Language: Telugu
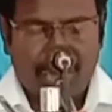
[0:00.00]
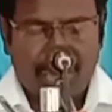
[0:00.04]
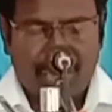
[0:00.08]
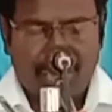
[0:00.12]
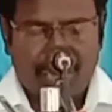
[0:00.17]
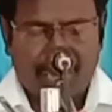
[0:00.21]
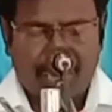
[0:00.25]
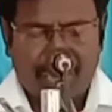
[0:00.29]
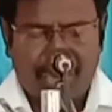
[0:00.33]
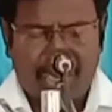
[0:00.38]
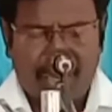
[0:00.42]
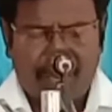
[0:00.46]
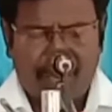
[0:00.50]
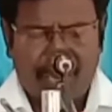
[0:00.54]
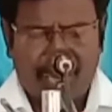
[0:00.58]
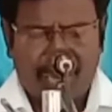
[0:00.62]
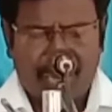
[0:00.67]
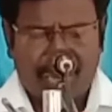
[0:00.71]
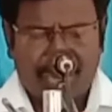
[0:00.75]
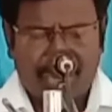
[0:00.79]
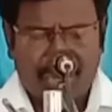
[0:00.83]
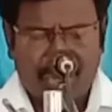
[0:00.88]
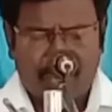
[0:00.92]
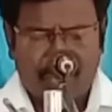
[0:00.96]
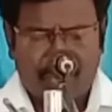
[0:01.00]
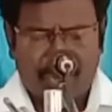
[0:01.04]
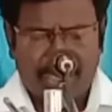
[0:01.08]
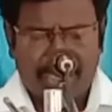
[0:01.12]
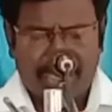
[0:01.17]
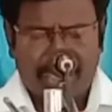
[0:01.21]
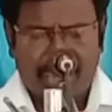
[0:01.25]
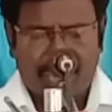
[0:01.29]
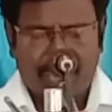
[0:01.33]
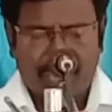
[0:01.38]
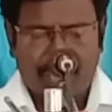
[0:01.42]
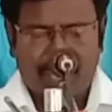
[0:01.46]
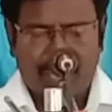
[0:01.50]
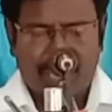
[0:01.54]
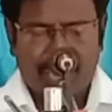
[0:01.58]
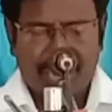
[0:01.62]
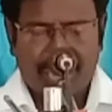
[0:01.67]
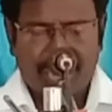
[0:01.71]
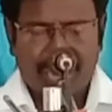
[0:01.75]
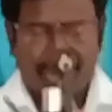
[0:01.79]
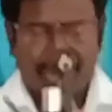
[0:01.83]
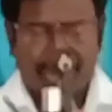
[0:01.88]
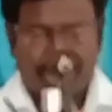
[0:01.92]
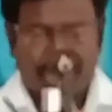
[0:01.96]
ఎరుషులేము యొక్క గోడలను
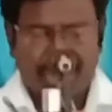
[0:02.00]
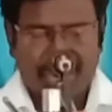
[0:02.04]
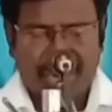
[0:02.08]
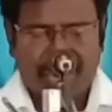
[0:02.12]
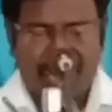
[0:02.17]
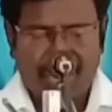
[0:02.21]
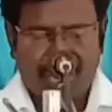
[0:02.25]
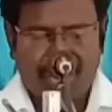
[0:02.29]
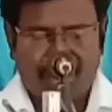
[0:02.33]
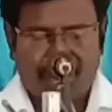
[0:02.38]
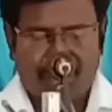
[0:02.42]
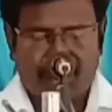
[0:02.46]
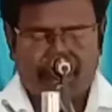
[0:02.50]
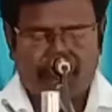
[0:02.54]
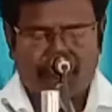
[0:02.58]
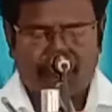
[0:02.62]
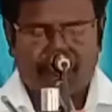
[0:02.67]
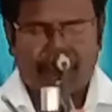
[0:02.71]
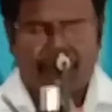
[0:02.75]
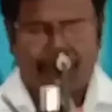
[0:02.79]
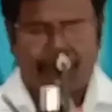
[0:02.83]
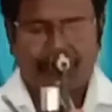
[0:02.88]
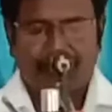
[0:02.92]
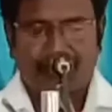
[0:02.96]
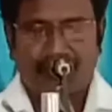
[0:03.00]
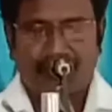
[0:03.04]
కట్టించుము